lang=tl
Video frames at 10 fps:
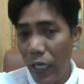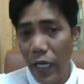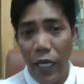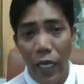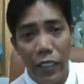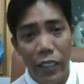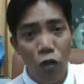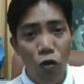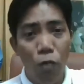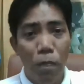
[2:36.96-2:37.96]
Eh,
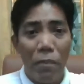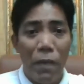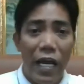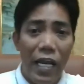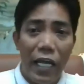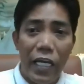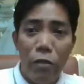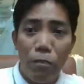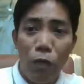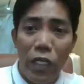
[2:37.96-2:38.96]
hindi ko ho papangalanan
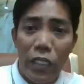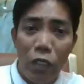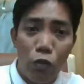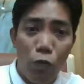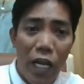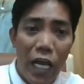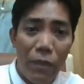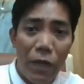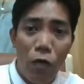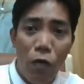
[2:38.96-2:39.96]
yung politiko at wala
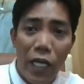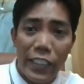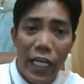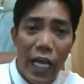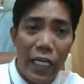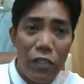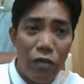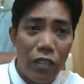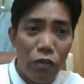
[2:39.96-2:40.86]
naman hong kasalanan yon.